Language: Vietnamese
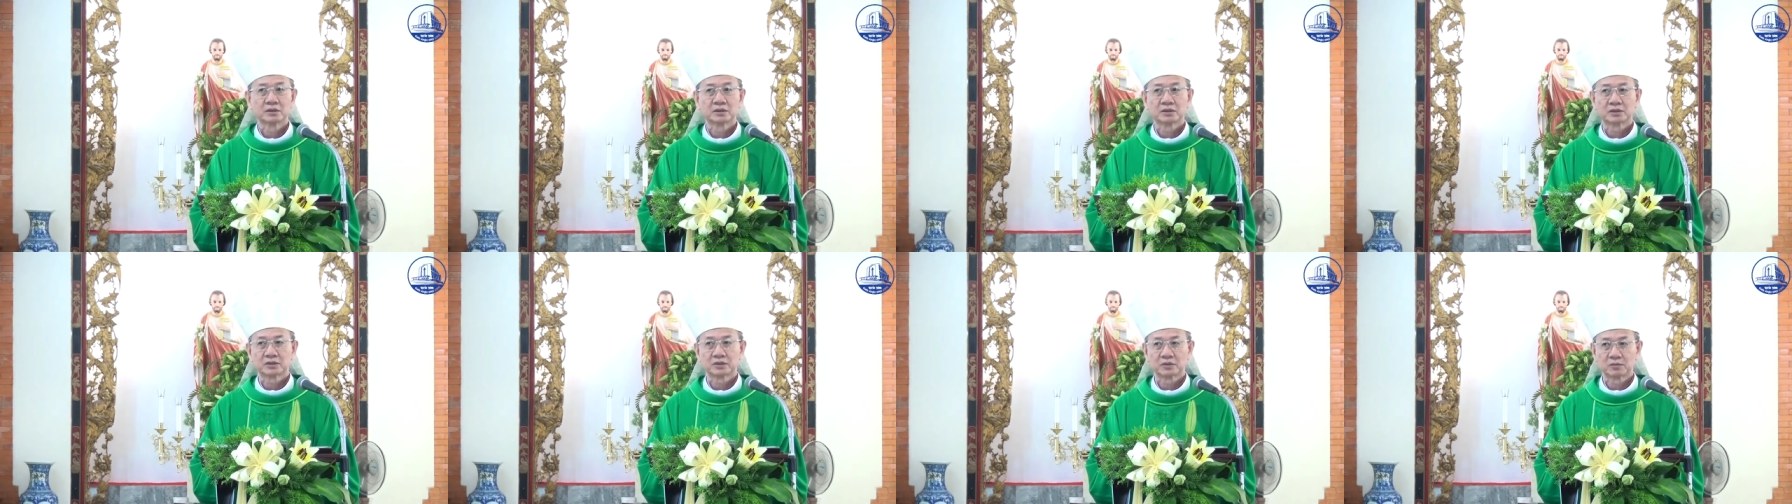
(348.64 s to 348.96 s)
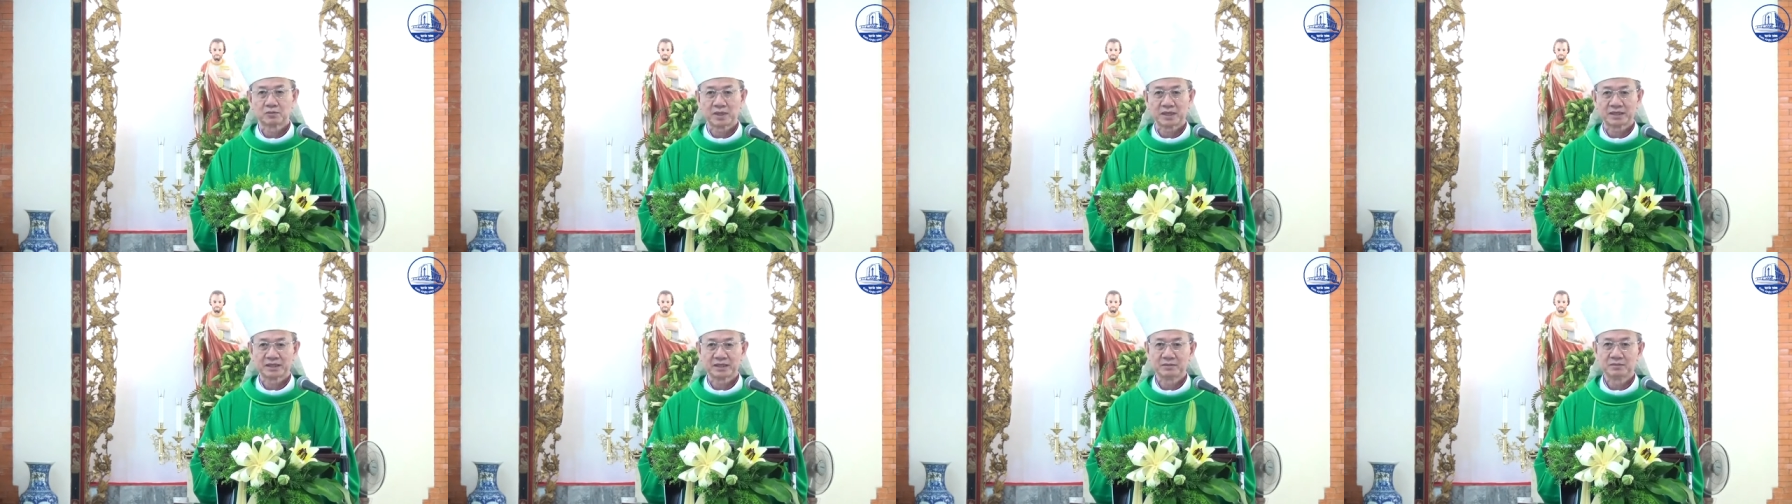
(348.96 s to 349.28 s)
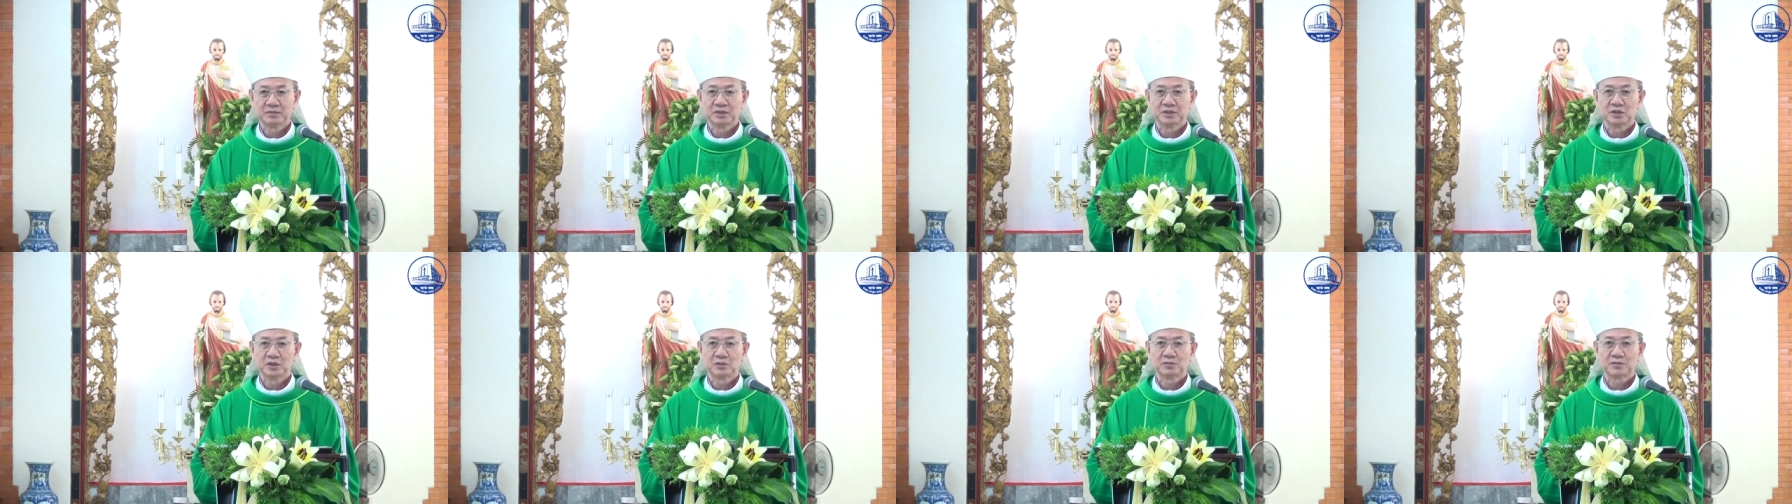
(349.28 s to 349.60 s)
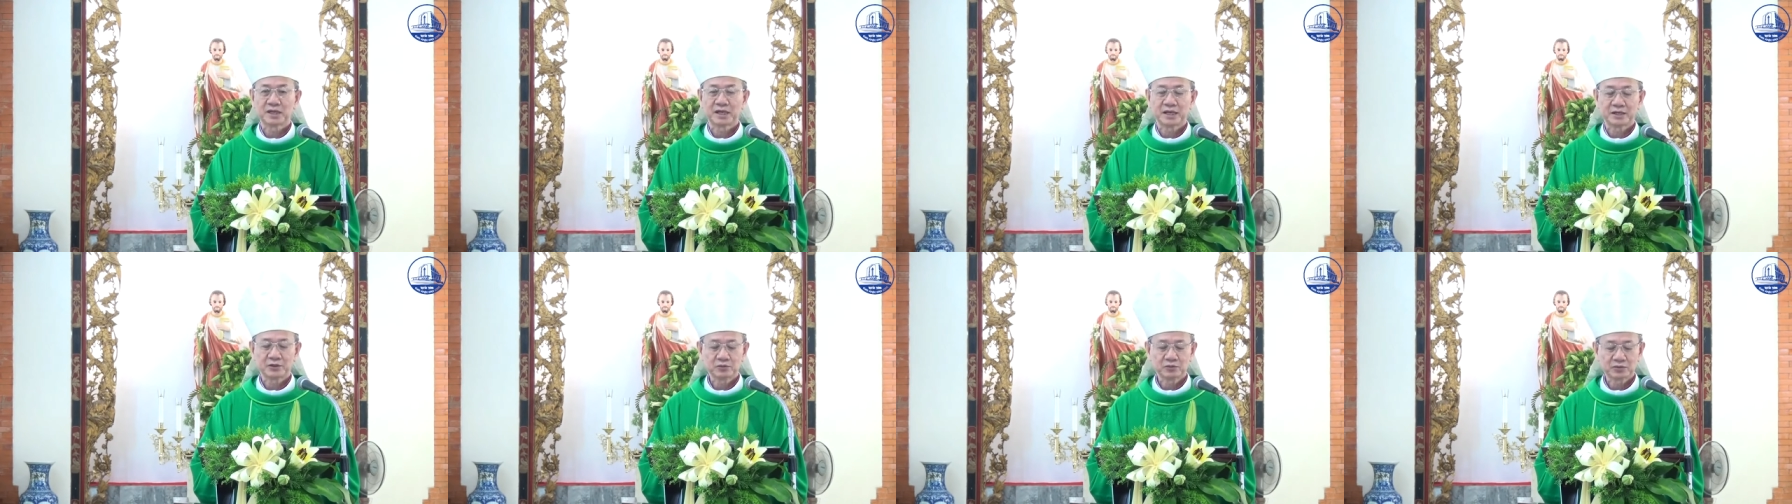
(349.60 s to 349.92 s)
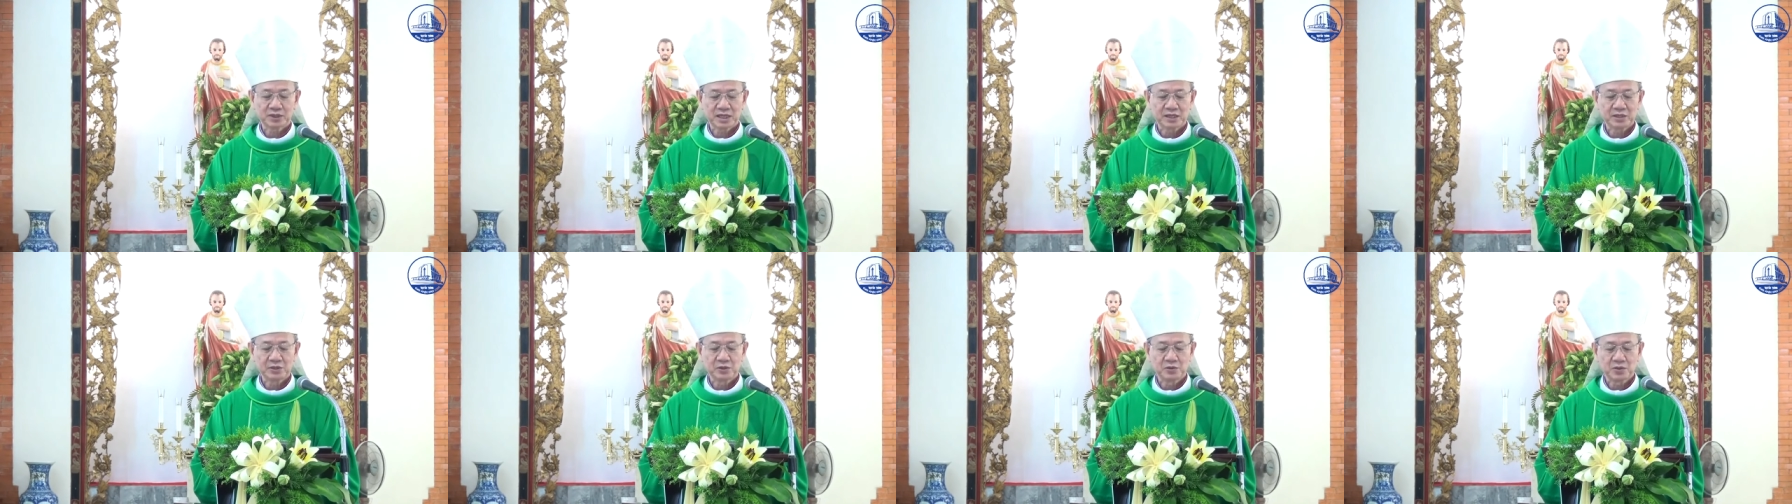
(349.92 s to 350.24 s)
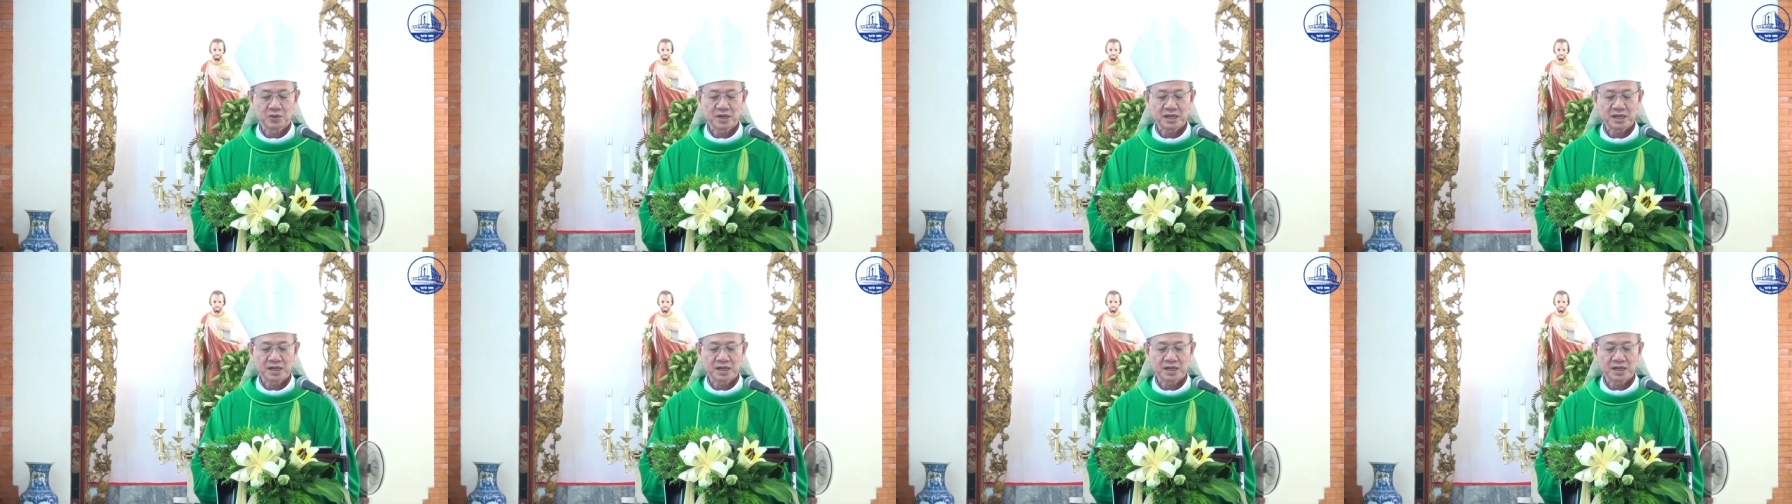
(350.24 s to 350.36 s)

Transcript: Trong bài tin mừng hôm nay chúng ta đều